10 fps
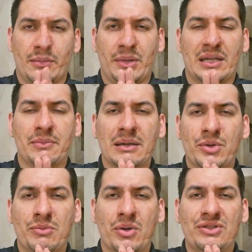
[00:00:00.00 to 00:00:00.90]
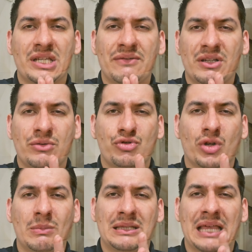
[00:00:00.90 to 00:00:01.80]
Minha irmã, meu irmão, escreva aqui nos
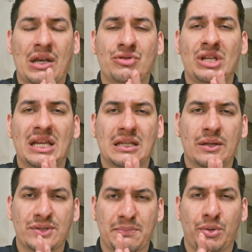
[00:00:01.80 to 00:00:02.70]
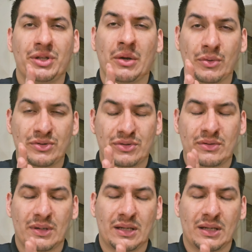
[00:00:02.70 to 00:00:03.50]
comentários, diga que Deus é poderoso,